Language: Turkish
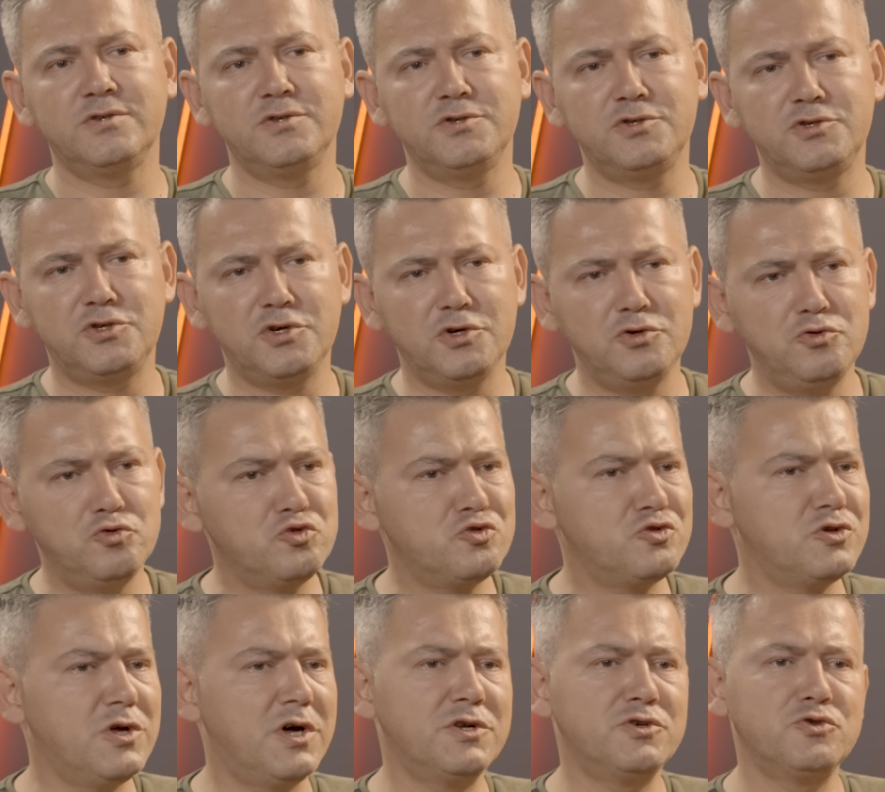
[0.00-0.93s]
işte
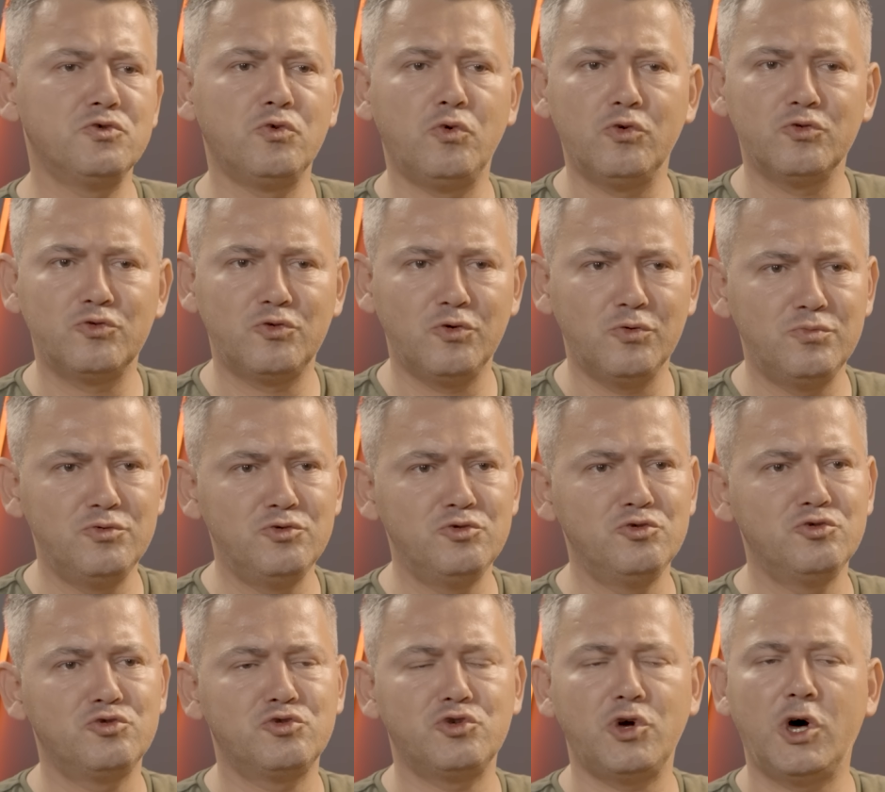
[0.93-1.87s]
yüzlerce
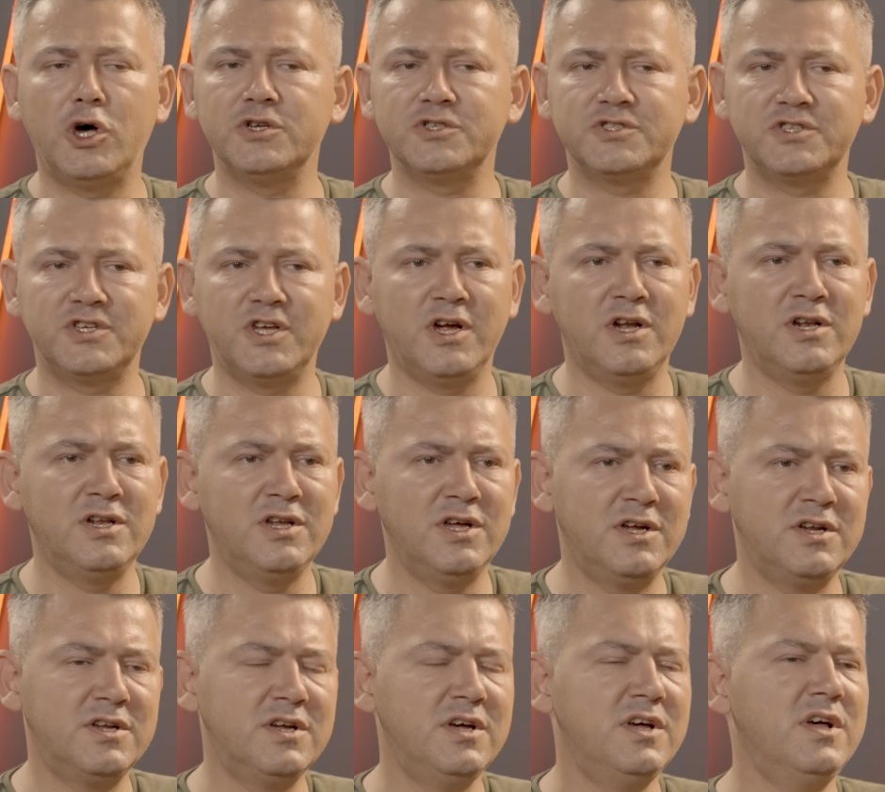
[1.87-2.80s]
otobüs,
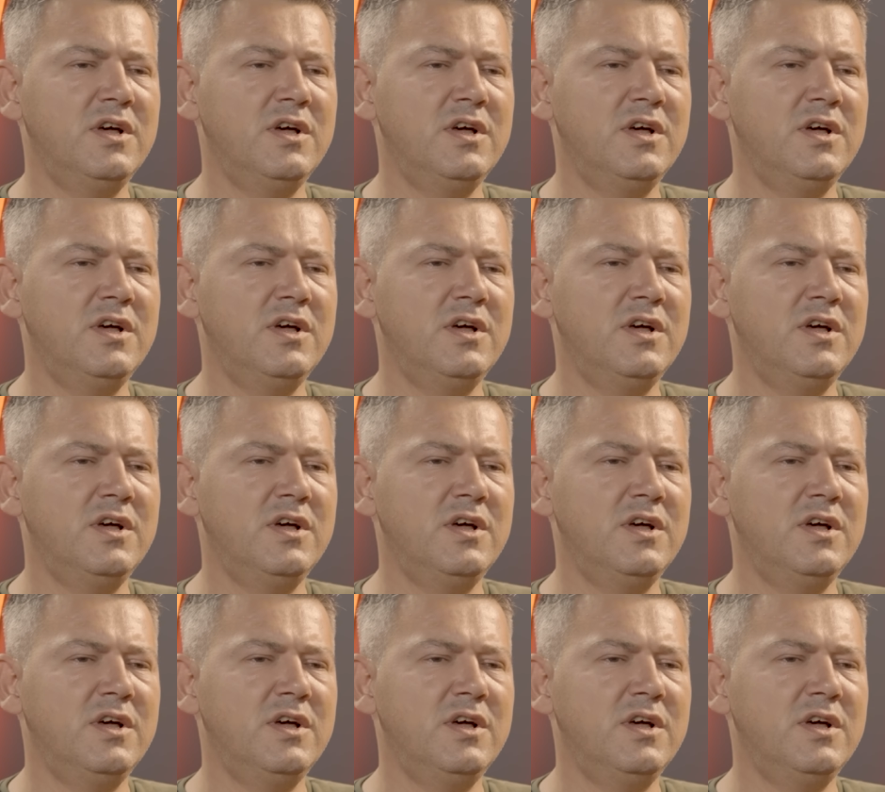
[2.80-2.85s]
askerler